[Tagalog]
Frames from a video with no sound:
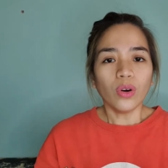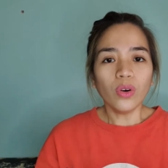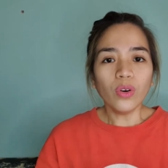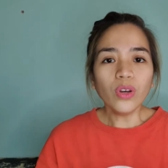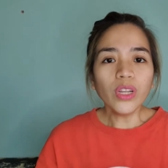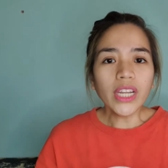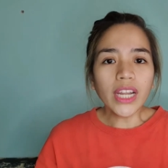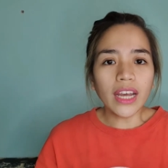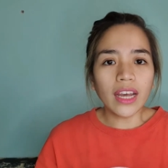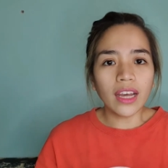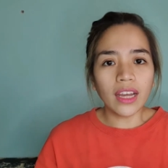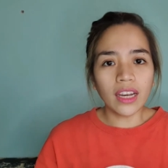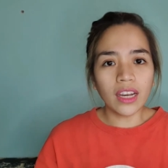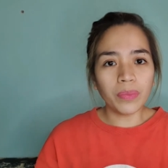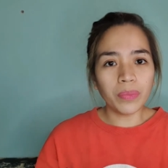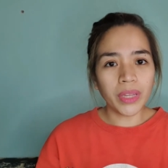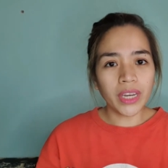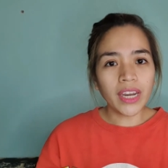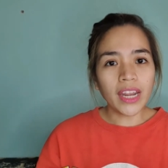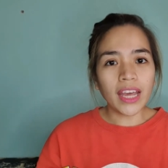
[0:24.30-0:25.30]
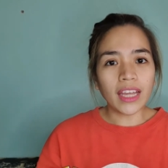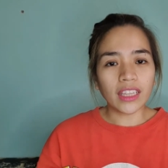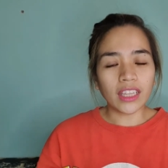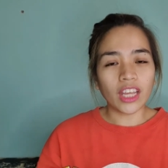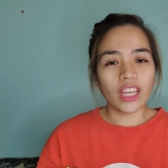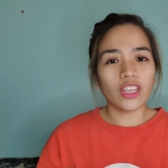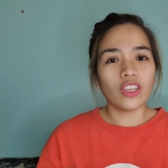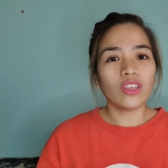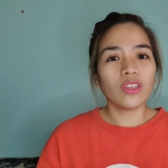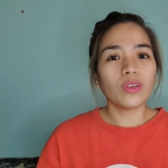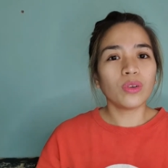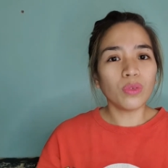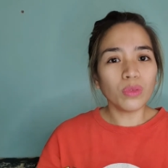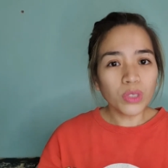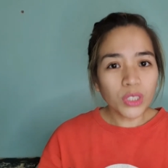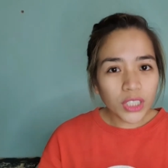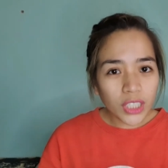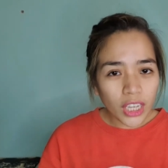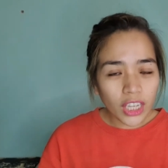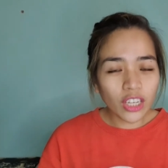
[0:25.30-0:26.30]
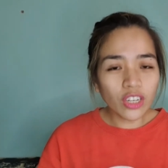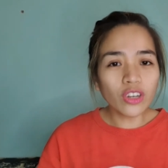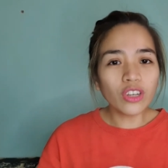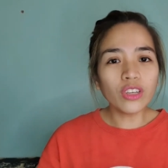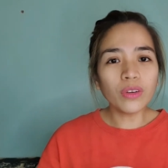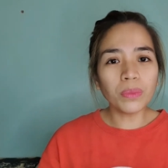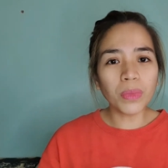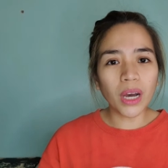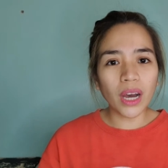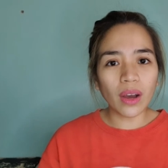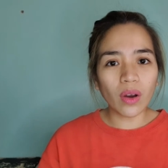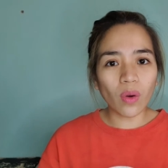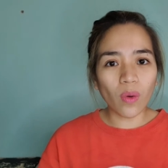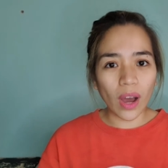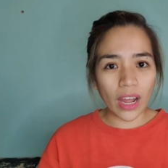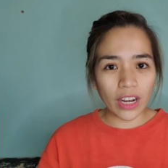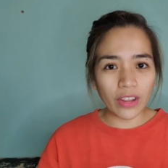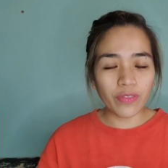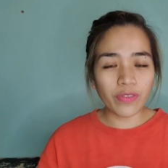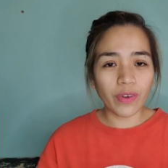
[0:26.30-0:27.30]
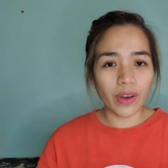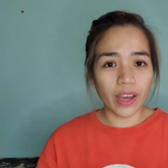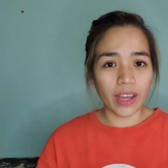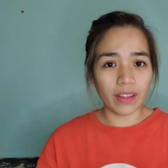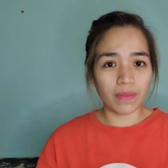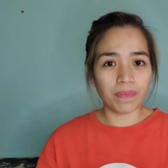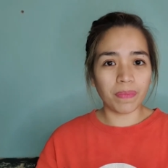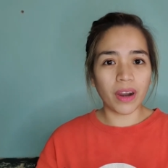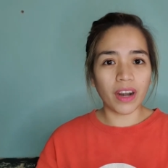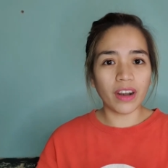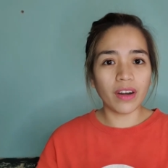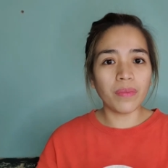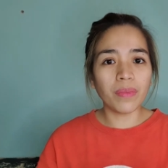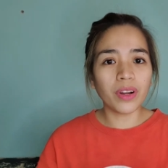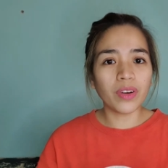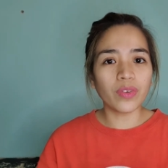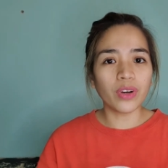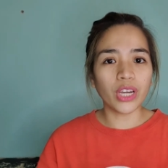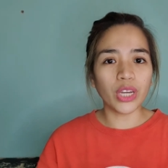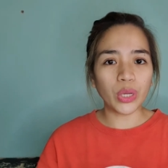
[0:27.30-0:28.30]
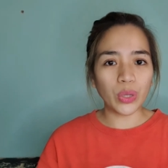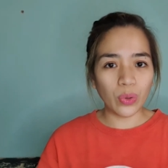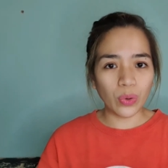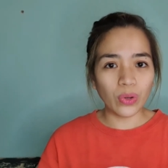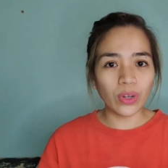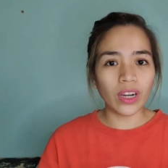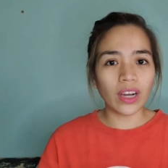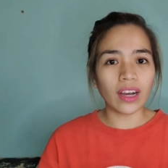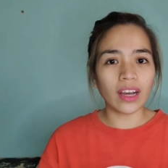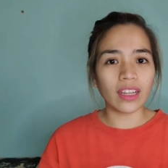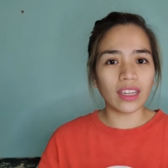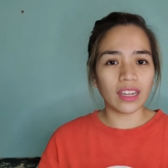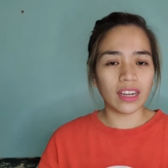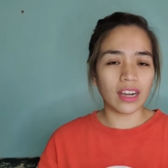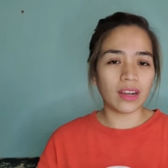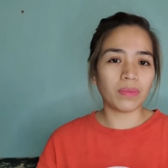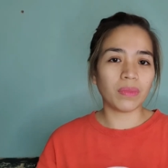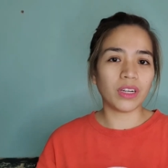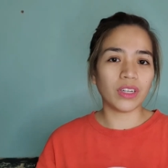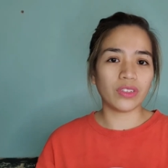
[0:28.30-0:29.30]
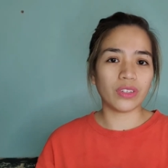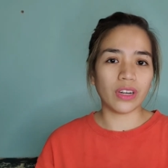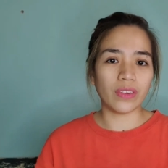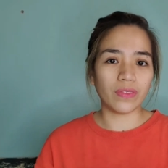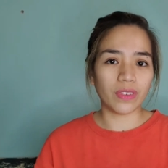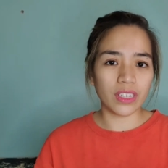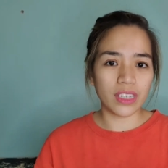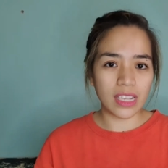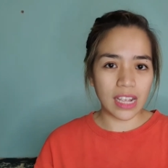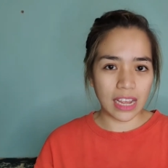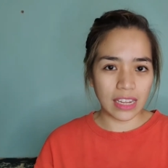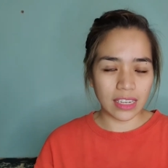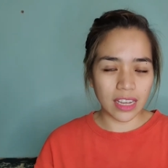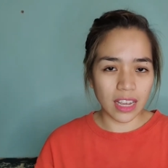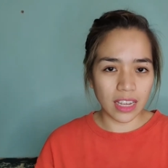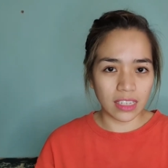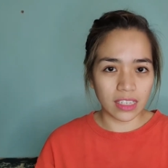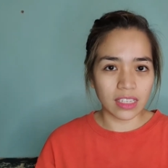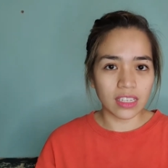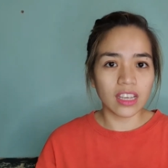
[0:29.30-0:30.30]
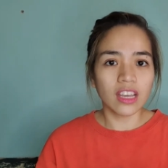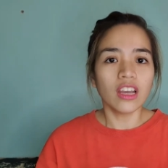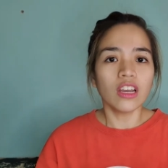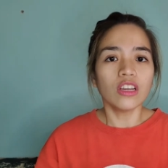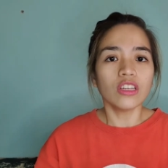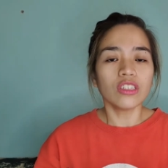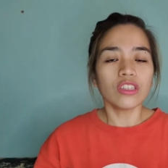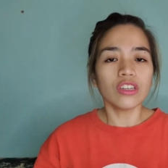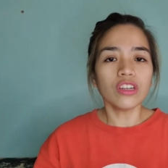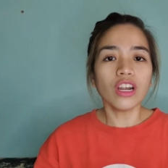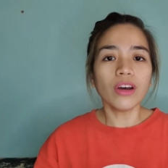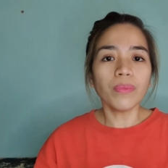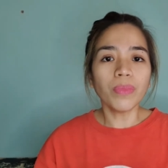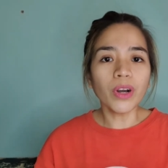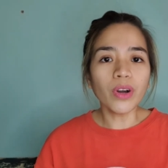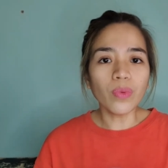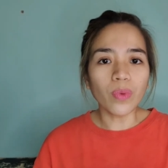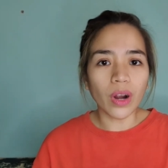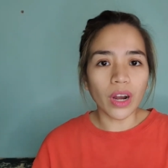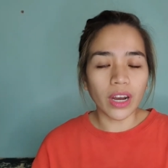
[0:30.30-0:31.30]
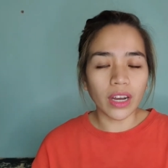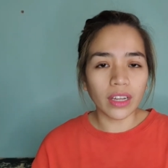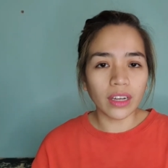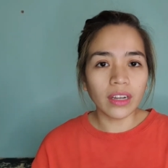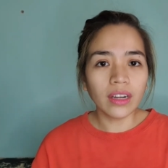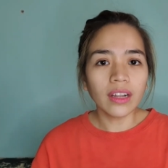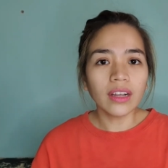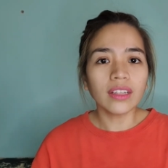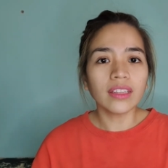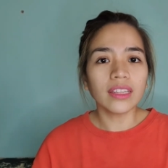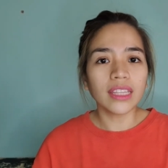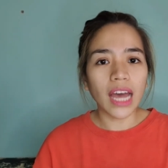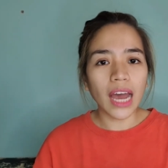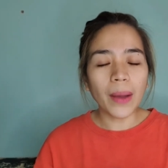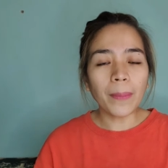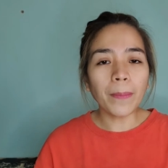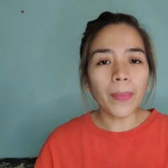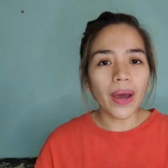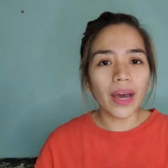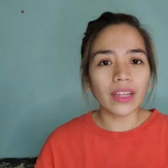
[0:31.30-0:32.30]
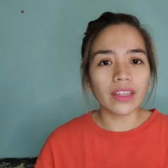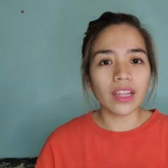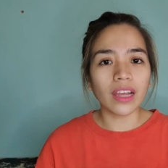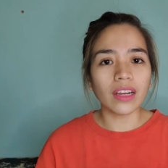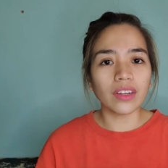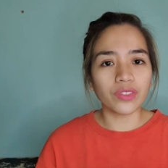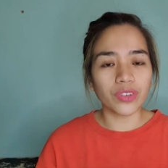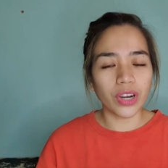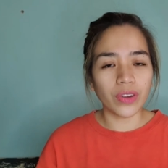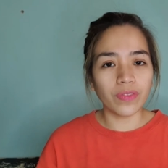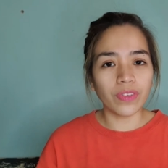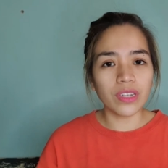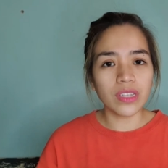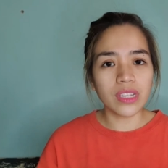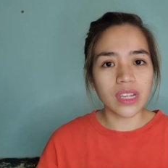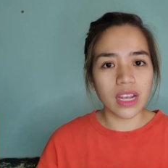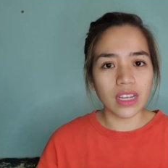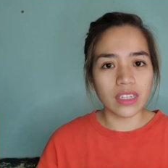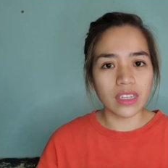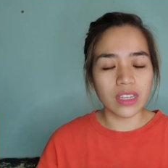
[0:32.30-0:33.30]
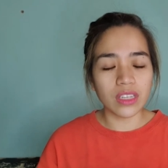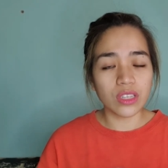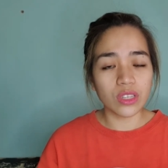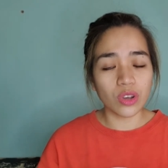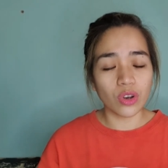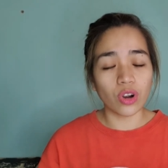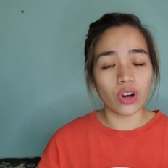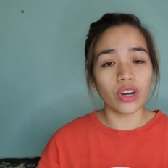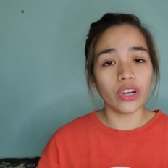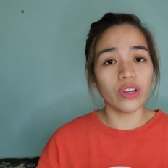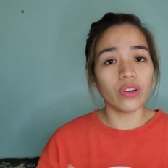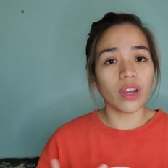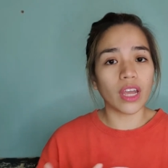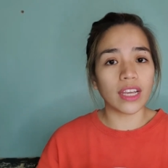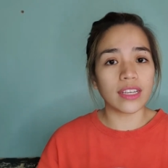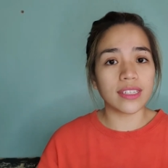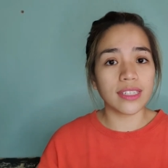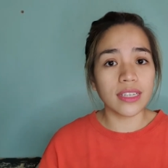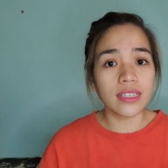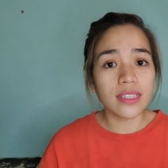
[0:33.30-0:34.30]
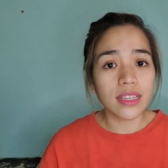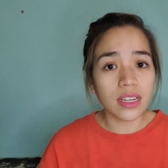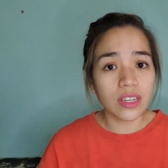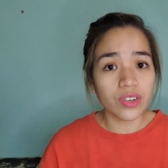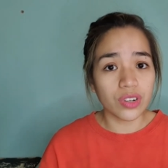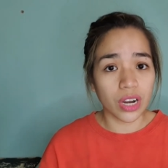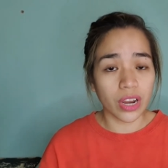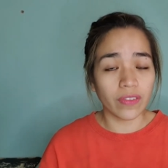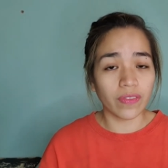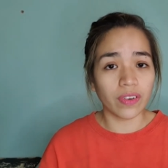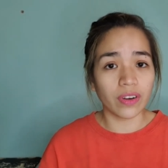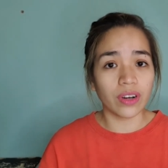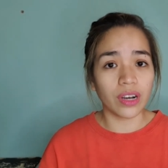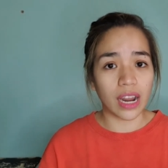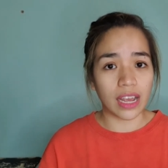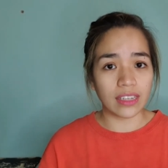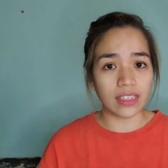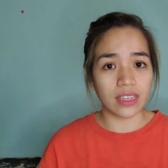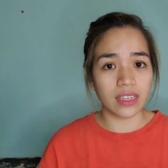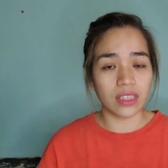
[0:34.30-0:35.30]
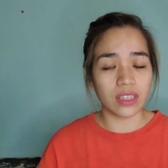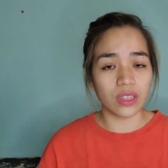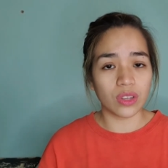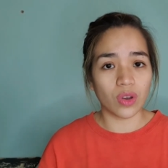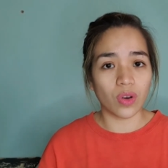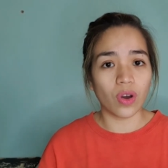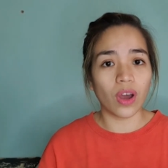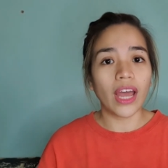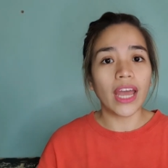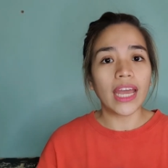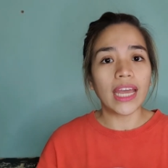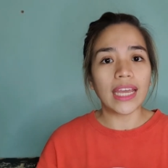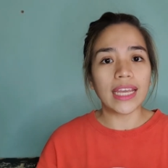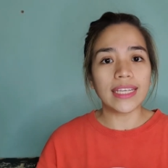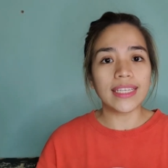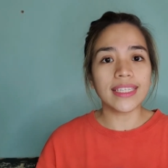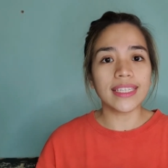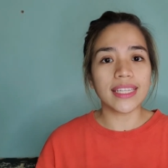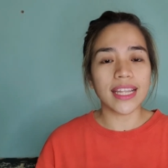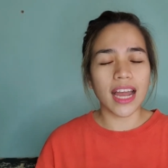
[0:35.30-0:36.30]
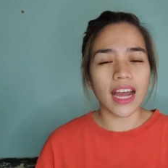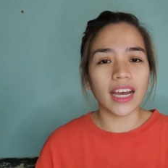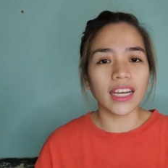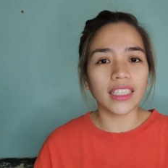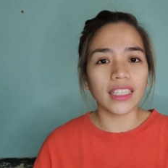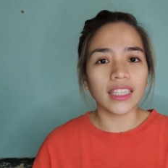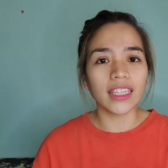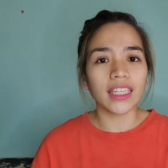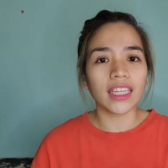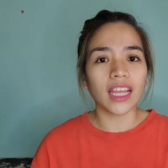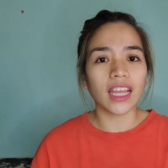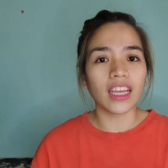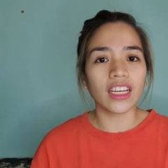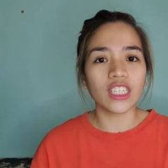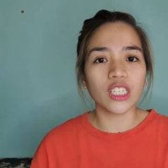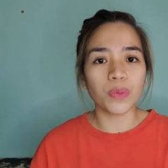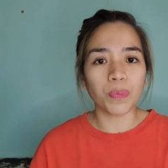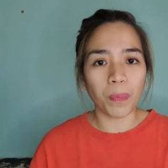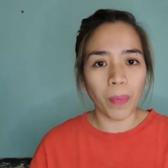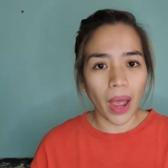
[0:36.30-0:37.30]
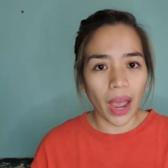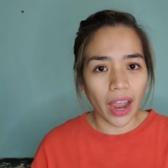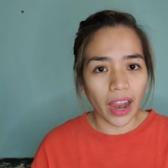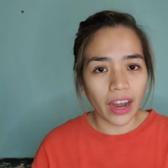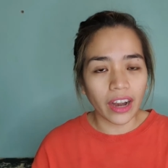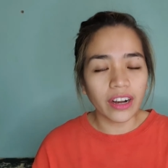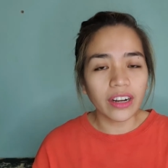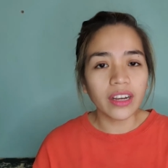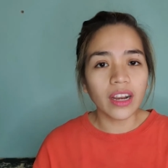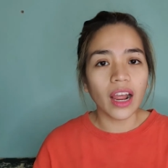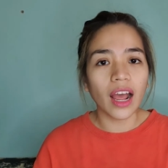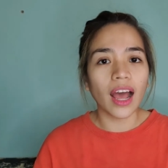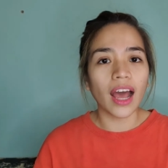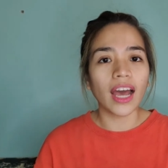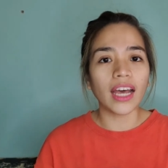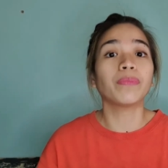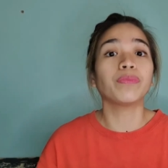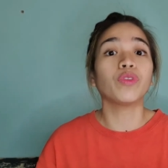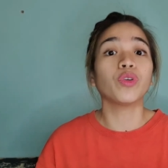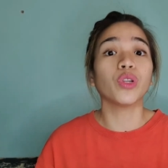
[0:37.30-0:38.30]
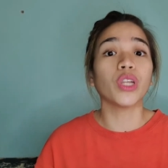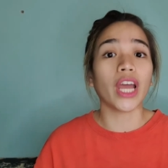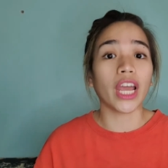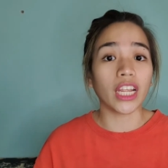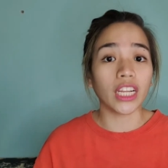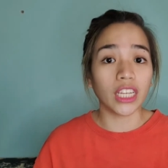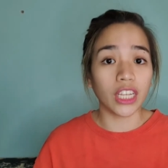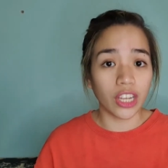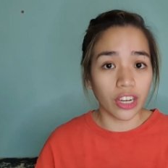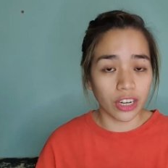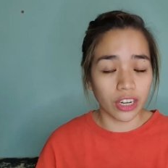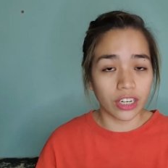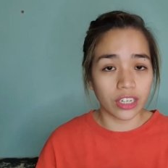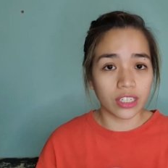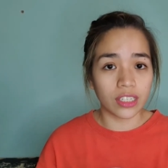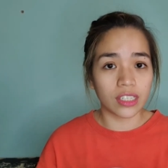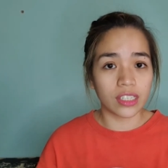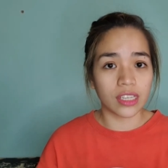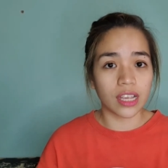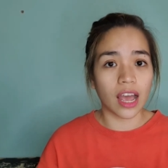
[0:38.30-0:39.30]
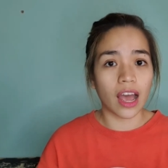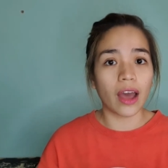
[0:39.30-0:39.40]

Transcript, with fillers: Una, alamin natin kung sino yung mga qualified para mag-renew ng kanilang mga driver's license. So number one, dapat ang driver's license nyo or yung existing driver license nyo is not expired up to 9 years.